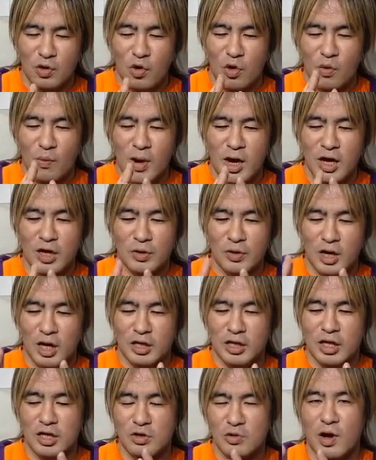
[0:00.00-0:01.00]
個前の
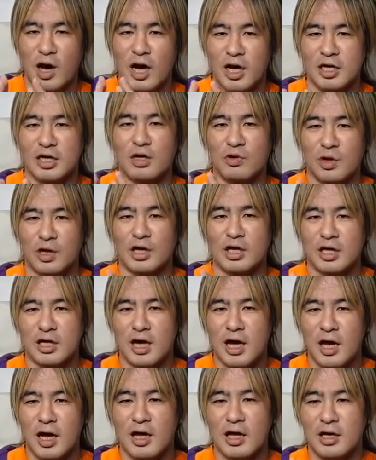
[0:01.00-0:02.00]
話の間の話
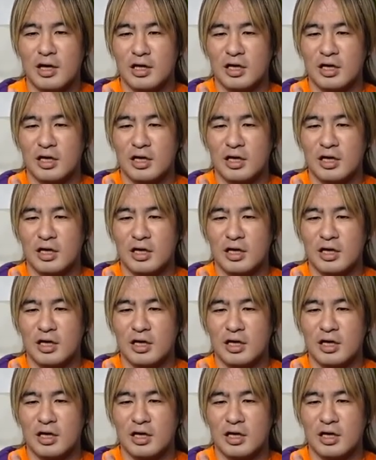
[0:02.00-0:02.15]
が